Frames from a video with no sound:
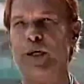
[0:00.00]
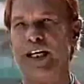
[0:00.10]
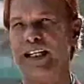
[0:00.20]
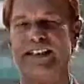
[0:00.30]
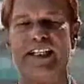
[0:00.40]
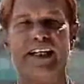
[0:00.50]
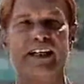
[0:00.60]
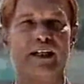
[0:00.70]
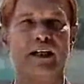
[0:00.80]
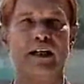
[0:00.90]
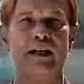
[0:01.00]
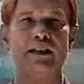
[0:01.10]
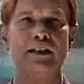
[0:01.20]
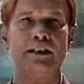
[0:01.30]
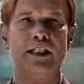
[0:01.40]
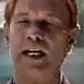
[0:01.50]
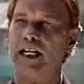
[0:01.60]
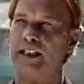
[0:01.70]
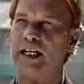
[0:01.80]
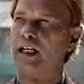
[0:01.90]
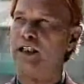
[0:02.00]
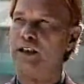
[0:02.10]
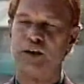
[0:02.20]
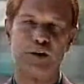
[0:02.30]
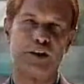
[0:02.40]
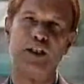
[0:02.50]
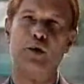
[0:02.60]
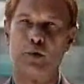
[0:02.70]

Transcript: বয়ে এনেছেন এটা সত্যি